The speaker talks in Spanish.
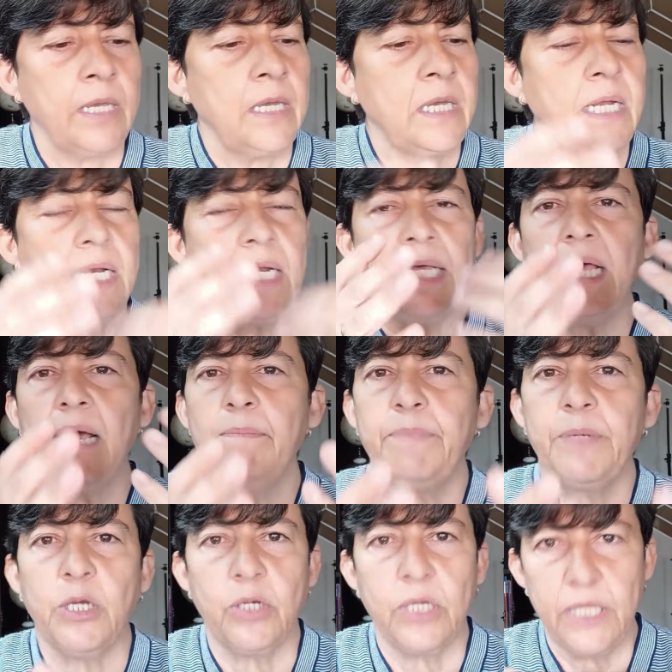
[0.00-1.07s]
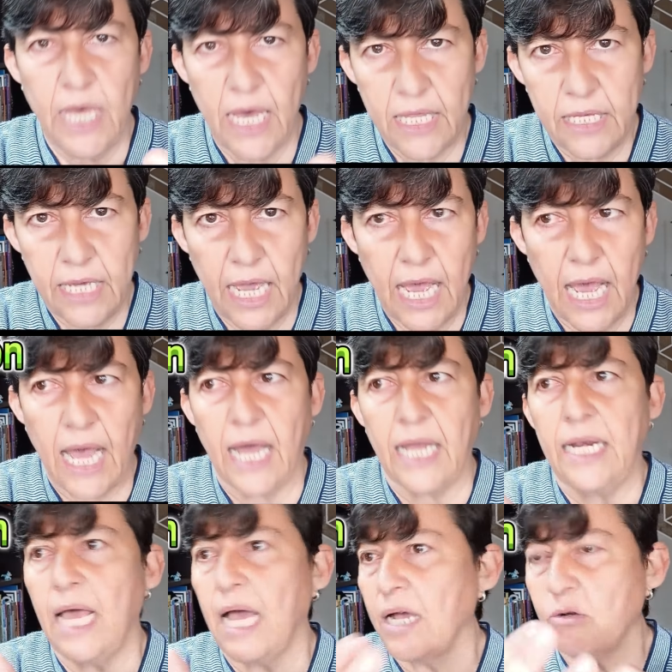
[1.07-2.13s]
le da prioridad a
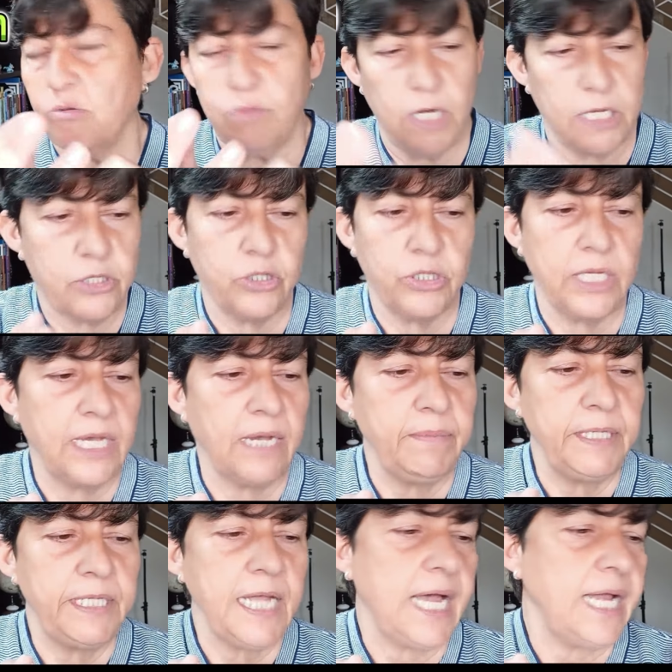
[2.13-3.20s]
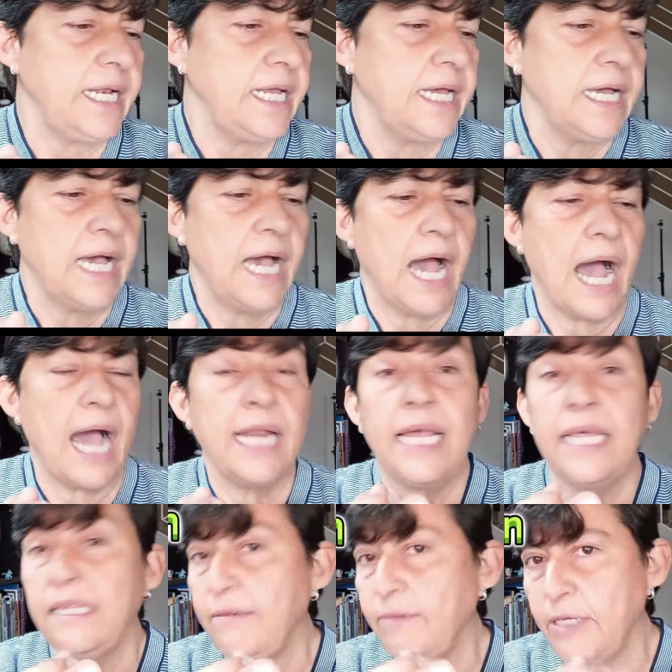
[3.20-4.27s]
la acumulación de capital, a
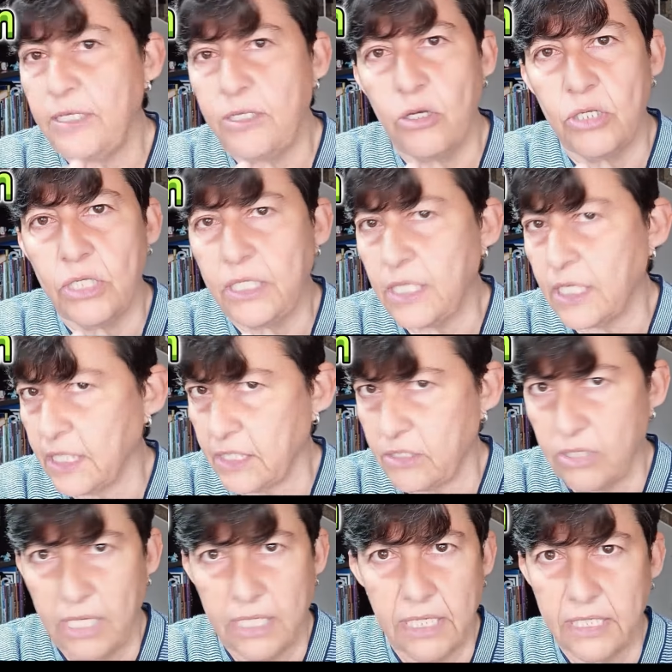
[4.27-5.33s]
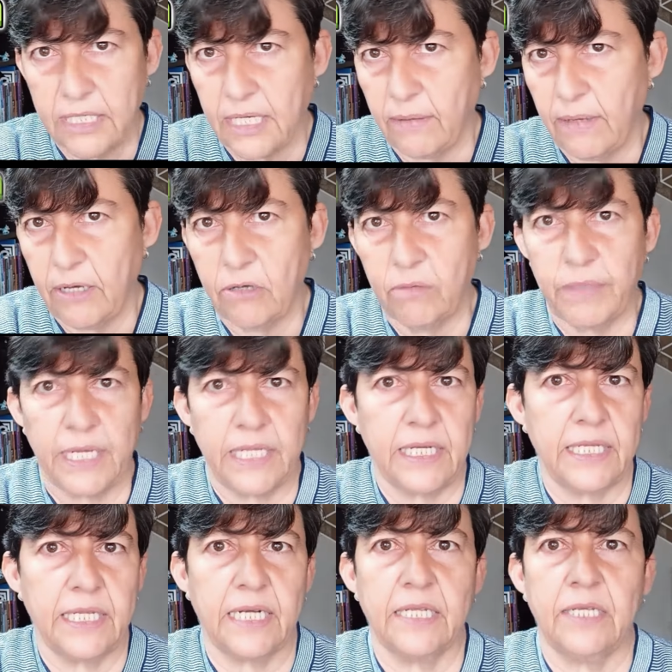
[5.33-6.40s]
la división internacional del trabajo para
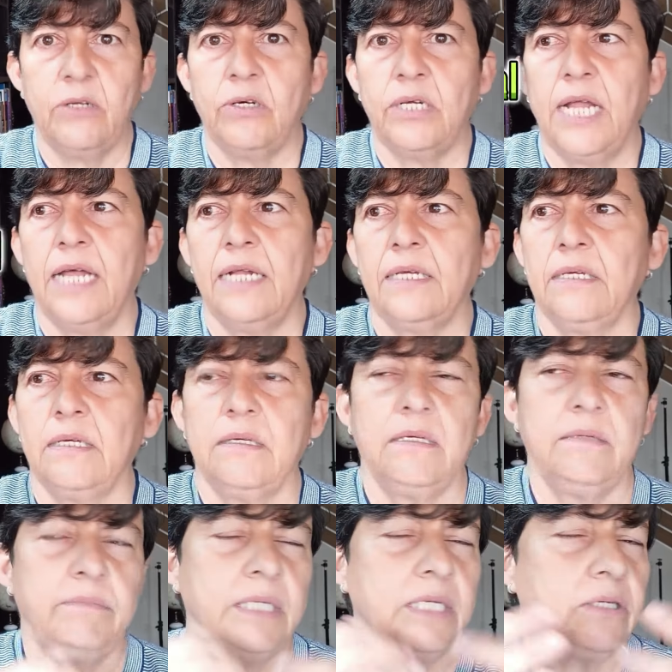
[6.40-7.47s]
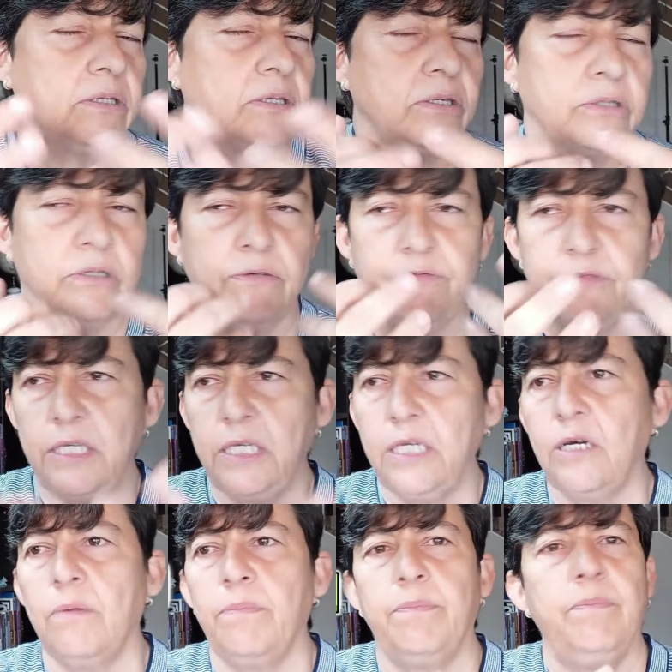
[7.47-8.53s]
tratar de lograr eh, menor costo
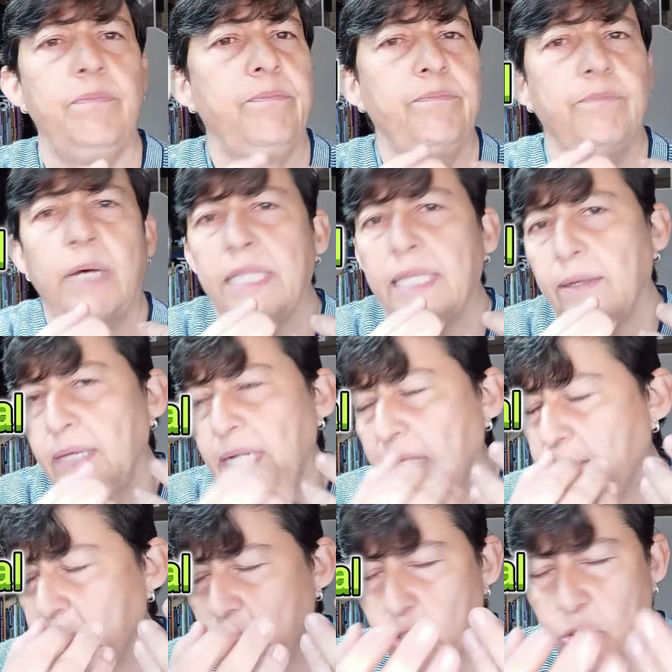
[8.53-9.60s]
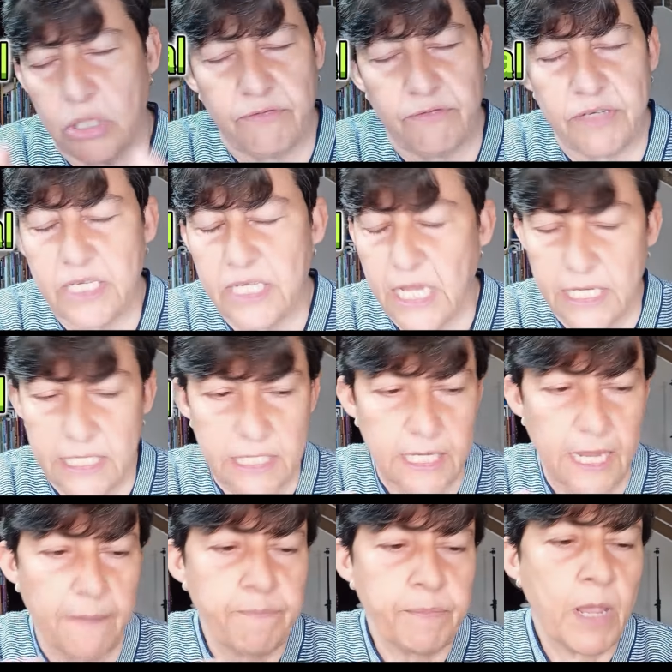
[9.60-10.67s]
fijo mm, a través de la mayor
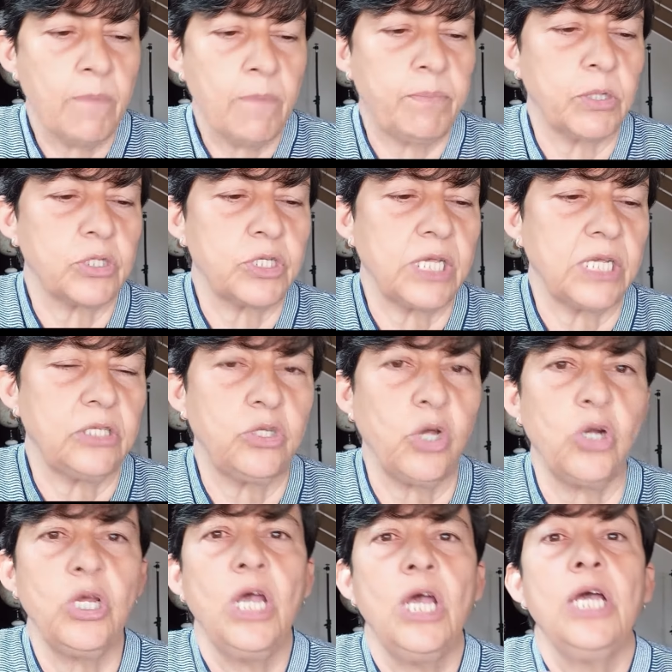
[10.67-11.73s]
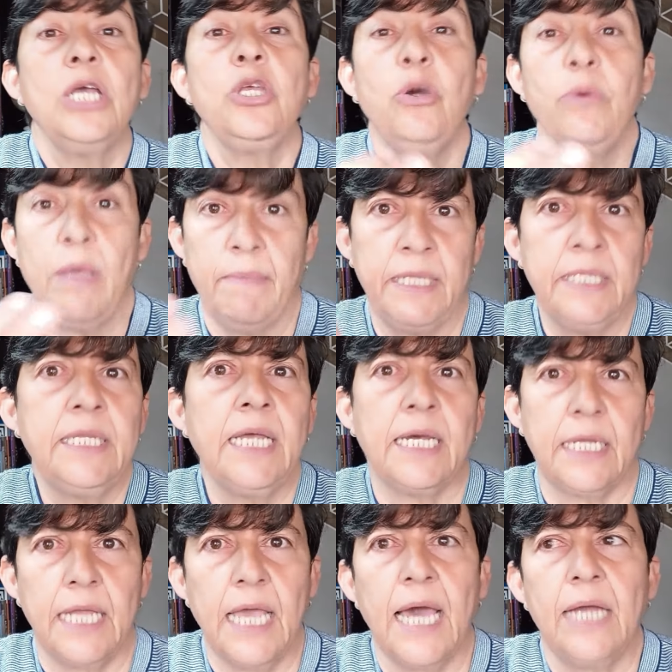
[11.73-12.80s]
eficiencia por sector y obviamente a
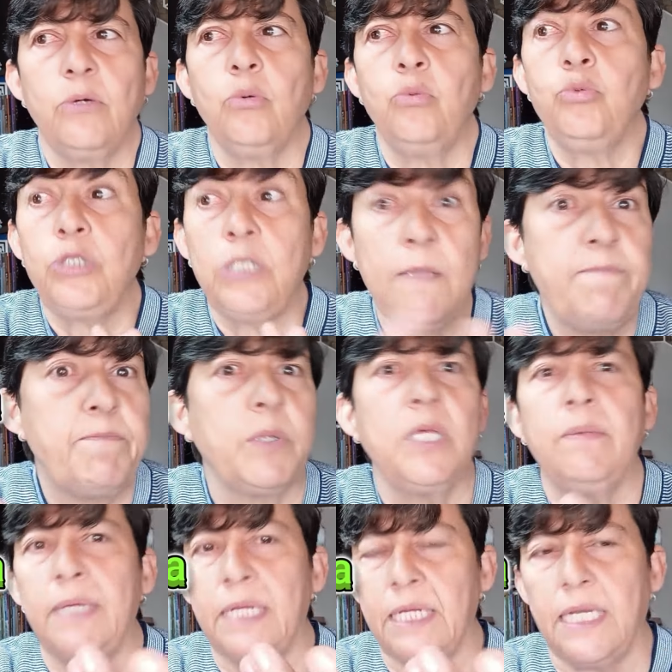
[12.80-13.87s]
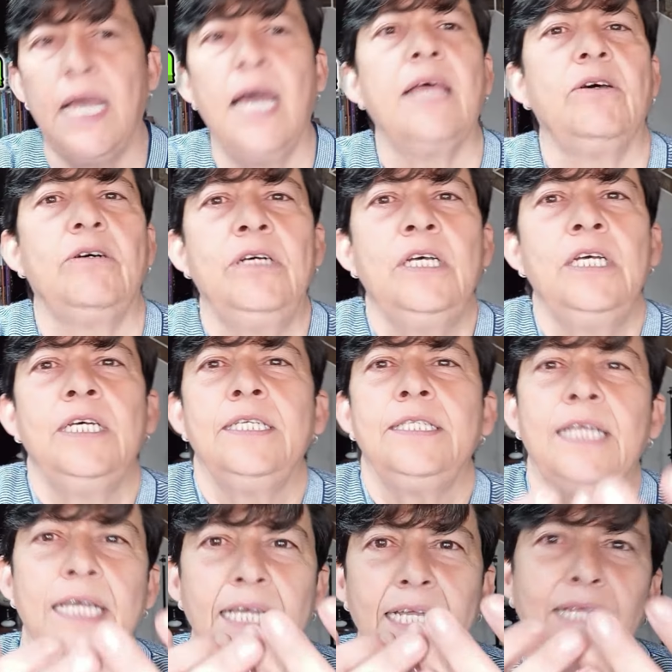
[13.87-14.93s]
crear un tipo de mercado
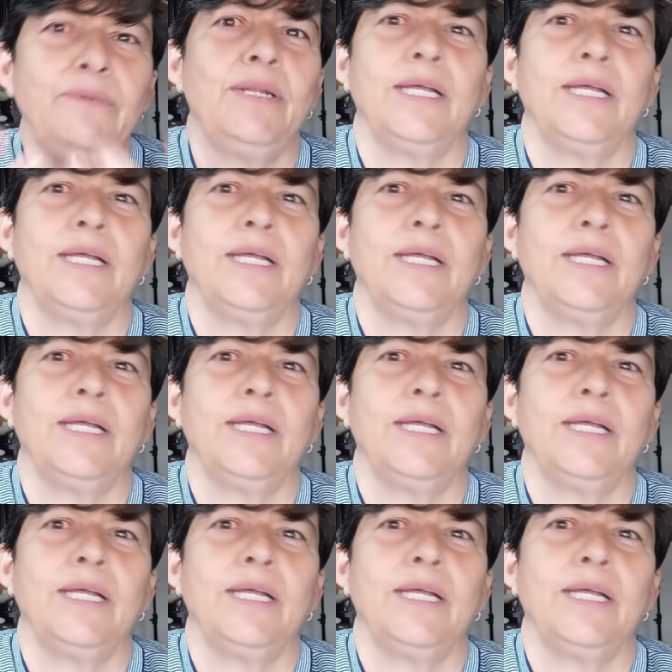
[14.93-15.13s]
de libre